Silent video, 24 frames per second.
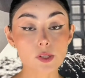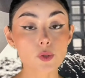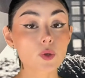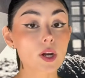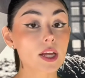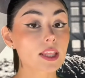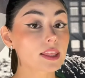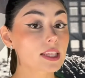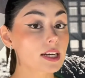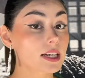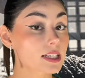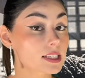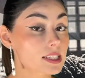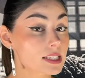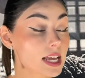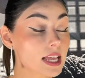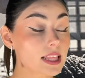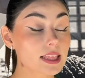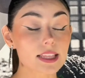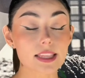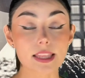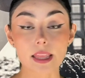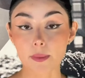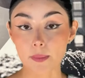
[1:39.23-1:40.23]
durante el
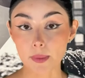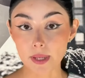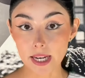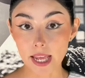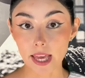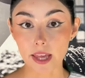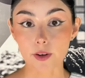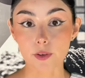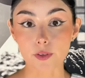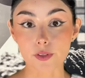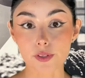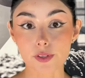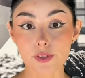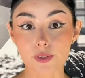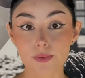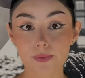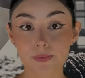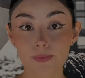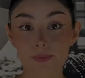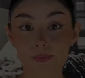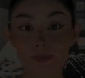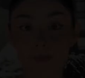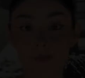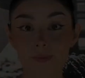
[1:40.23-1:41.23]
rescate de mineros.
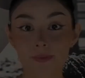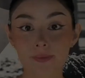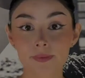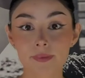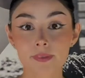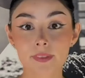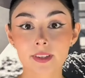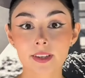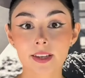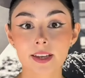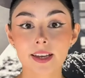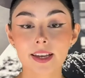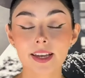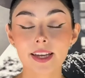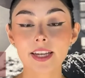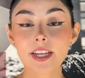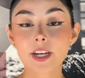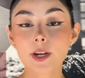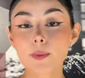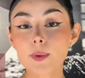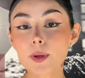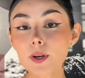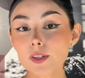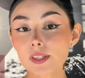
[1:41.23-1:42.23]
Y
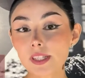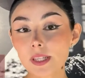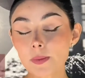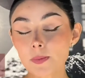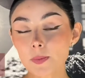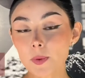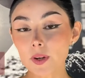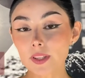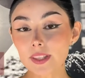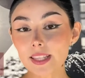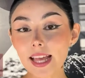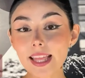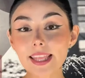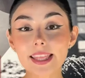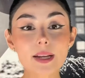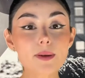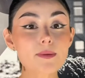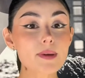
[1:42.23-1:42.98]
no menos importante,